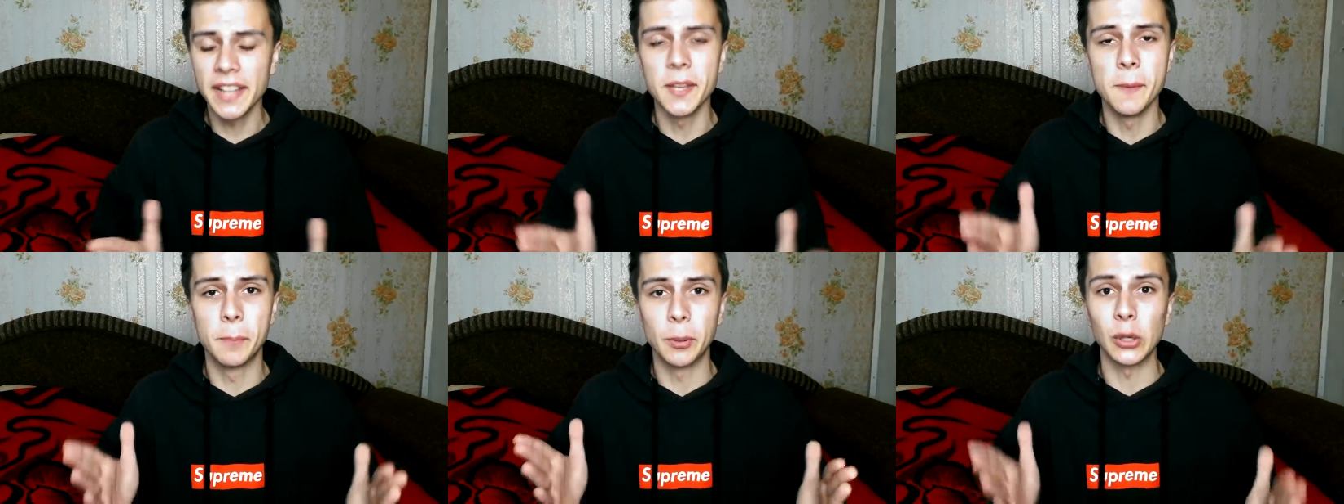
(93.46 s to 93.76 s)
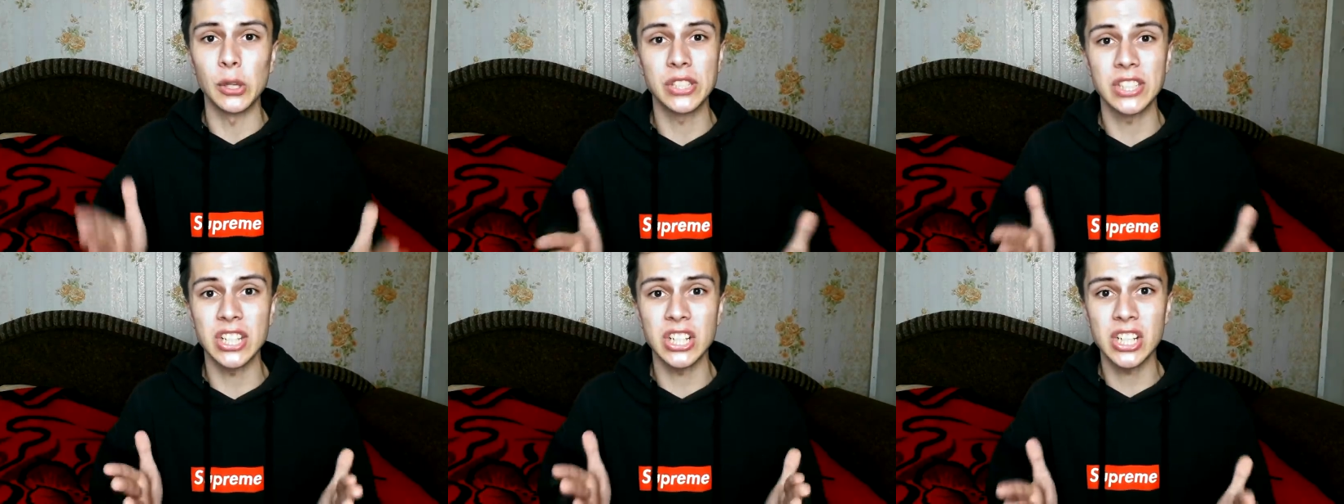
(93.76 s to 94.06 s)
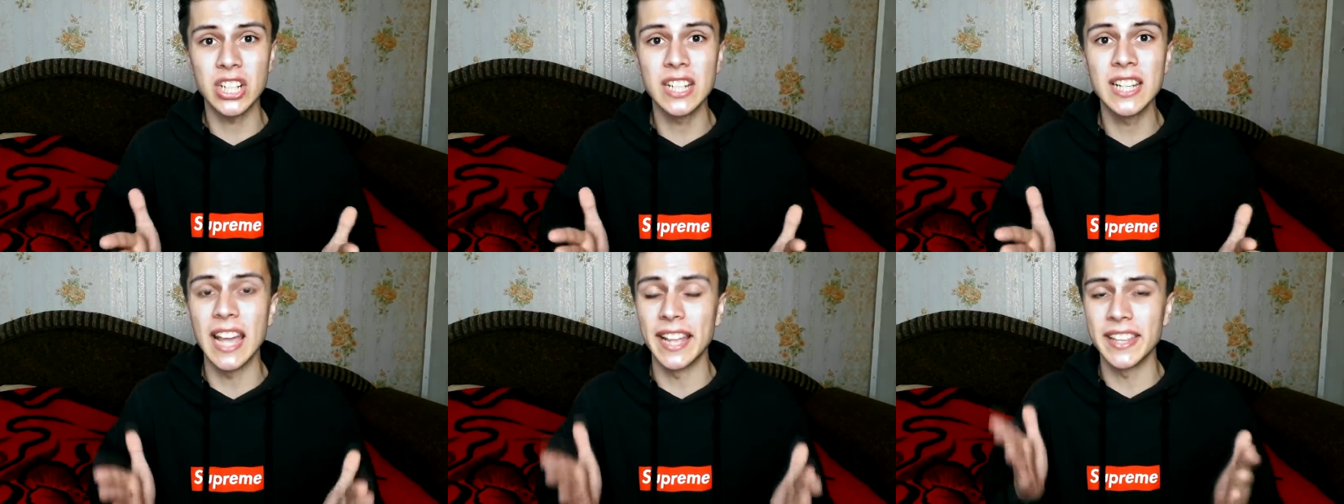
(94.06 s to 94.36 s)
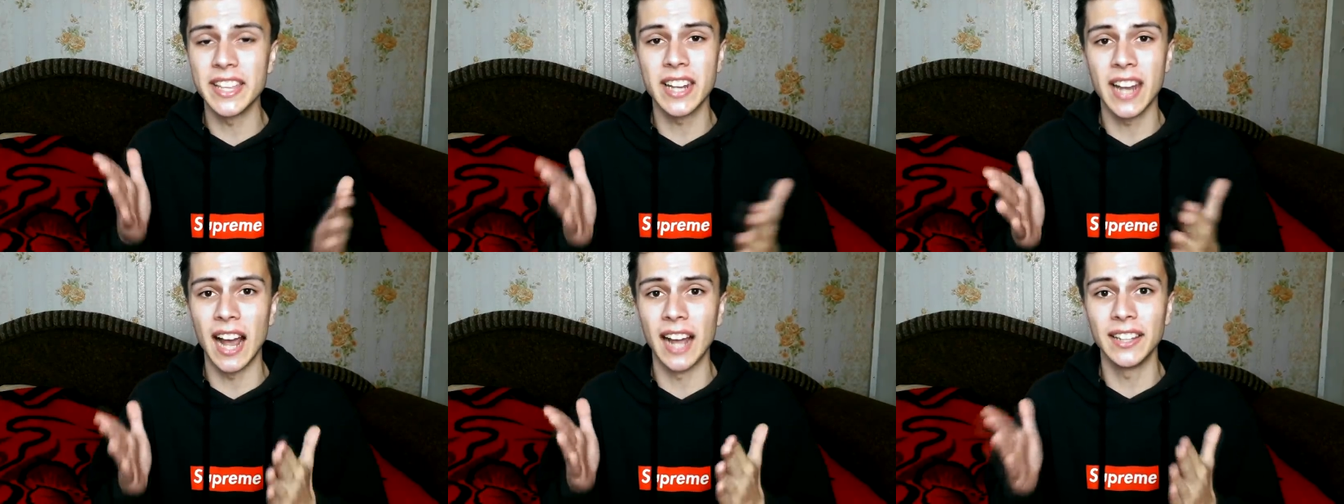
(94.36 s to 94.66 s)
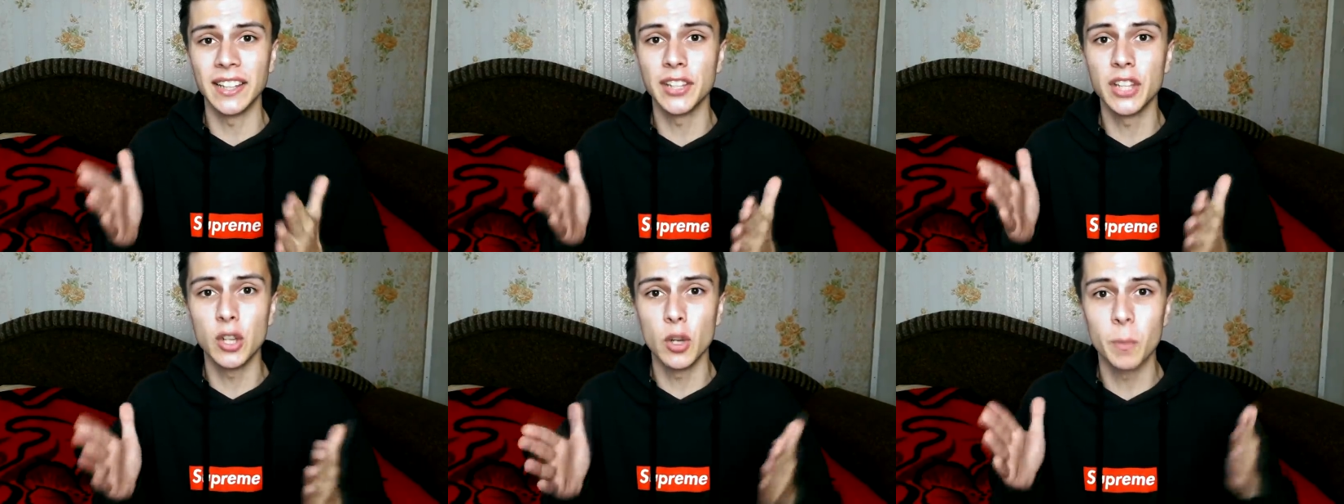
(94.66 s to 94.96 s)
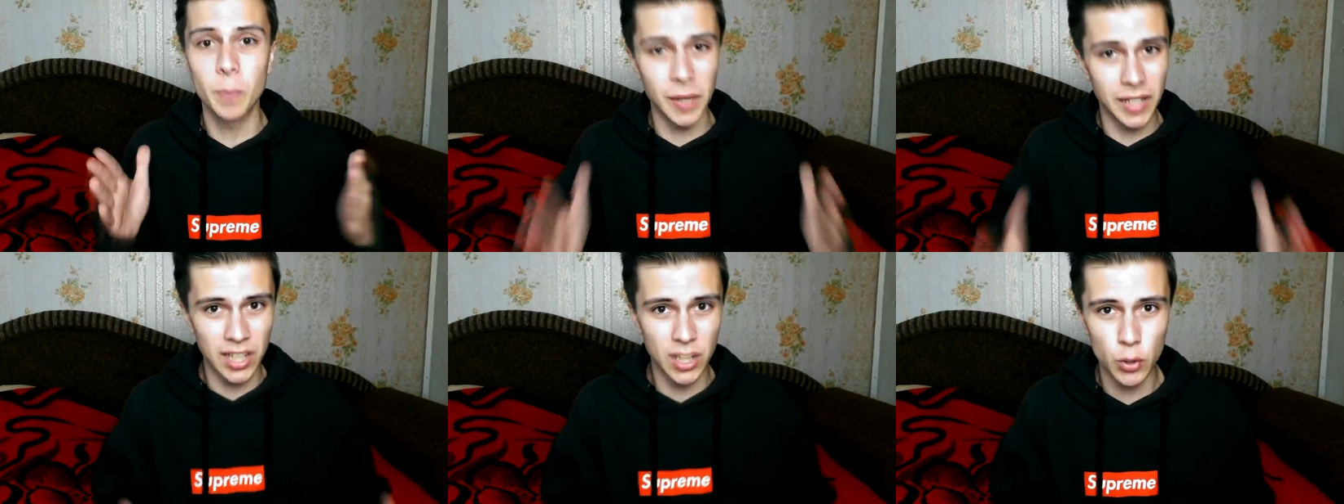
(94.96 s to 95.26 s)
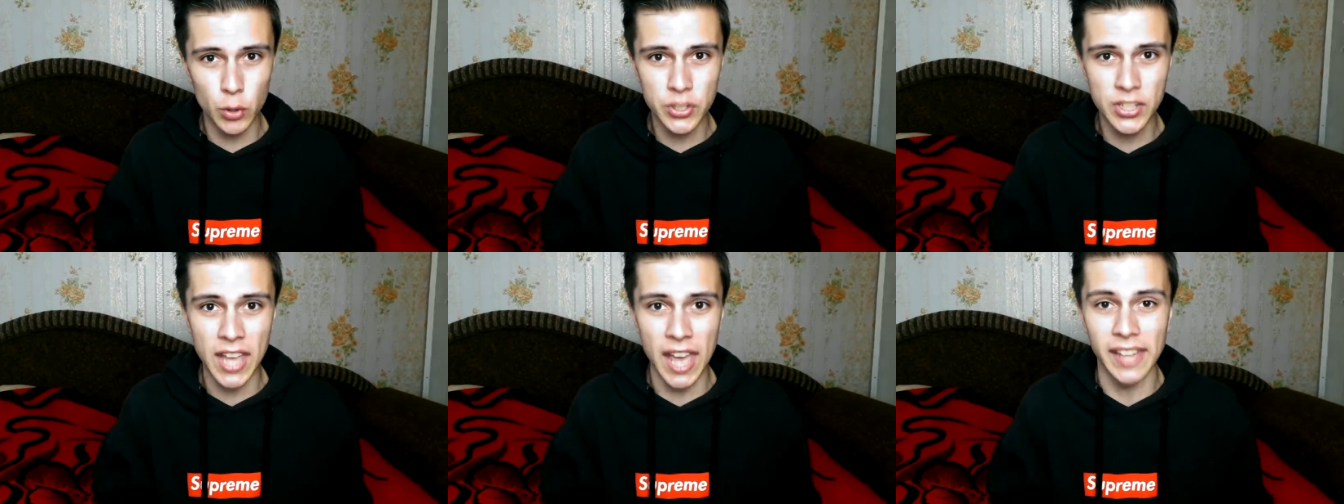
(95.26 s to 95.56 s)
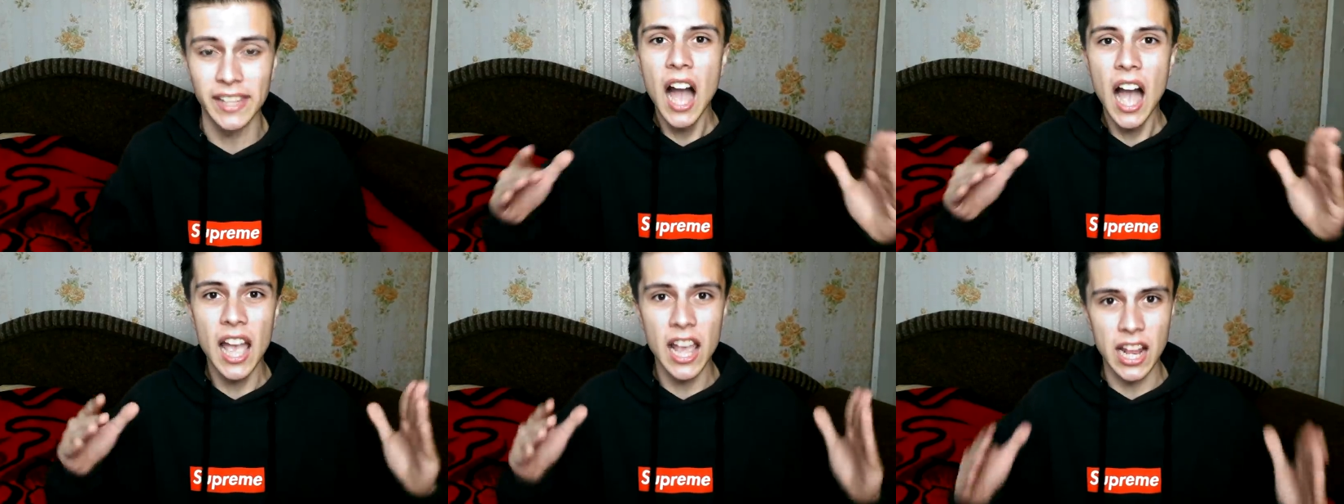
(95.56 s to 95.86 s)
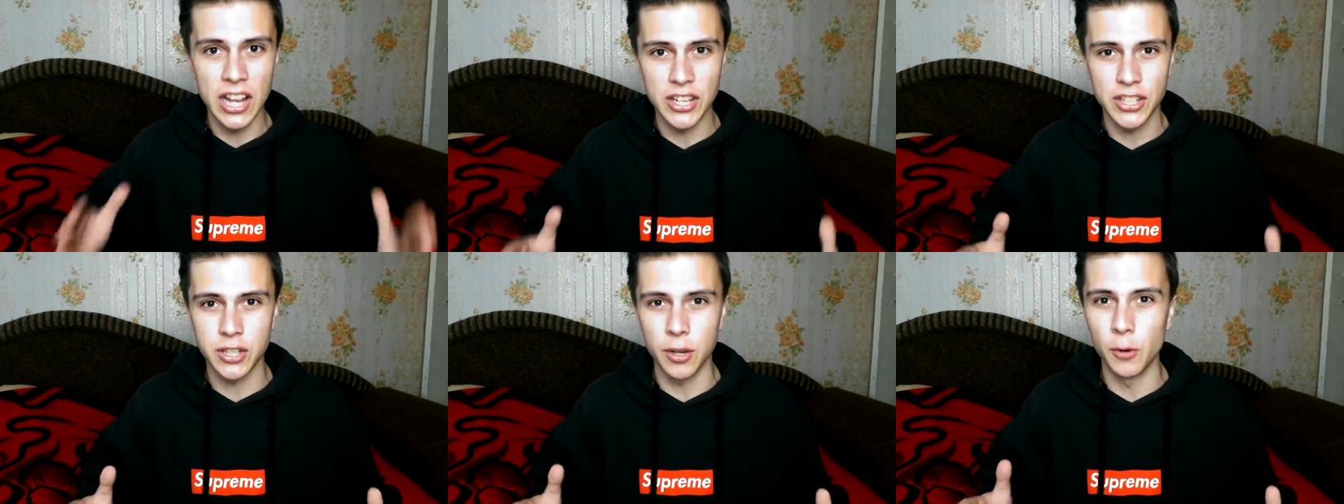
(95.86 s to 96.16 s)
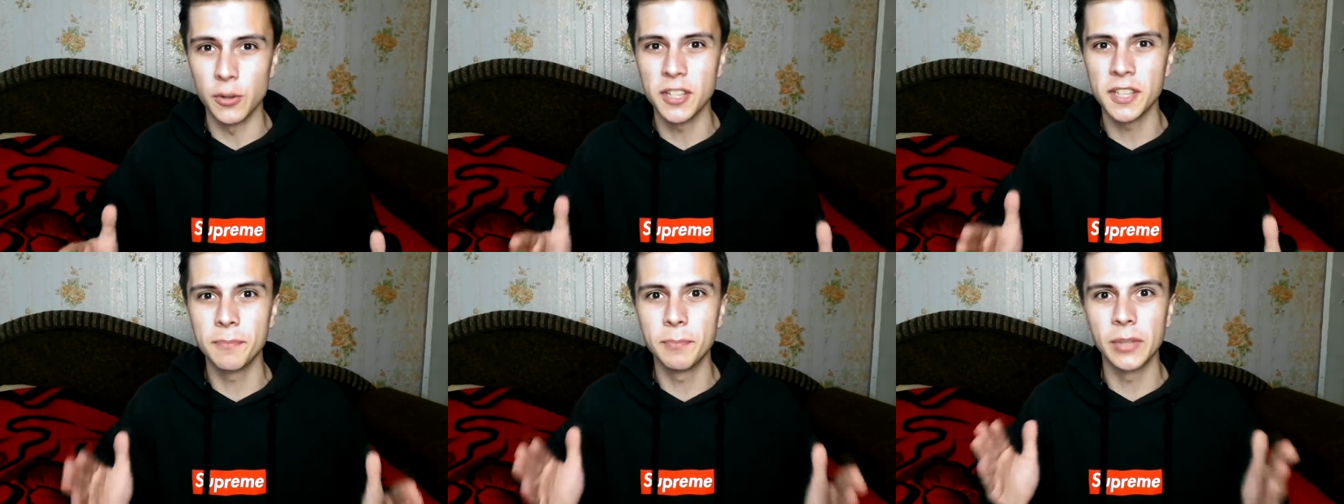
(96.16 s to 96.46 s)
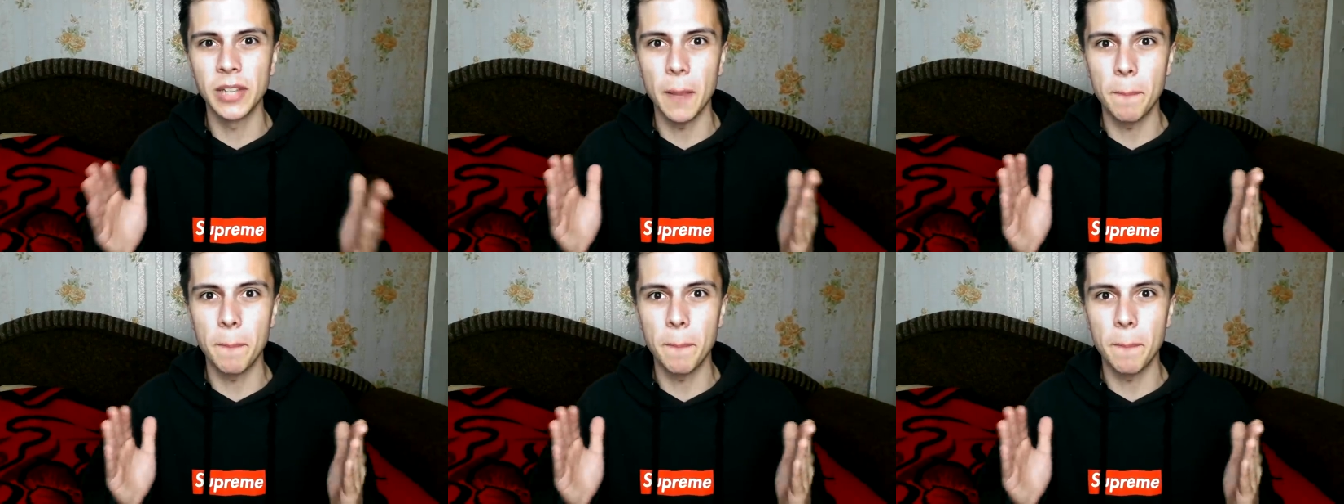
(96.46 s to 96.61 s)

просто жили, они реально не любили людей. А еще у них было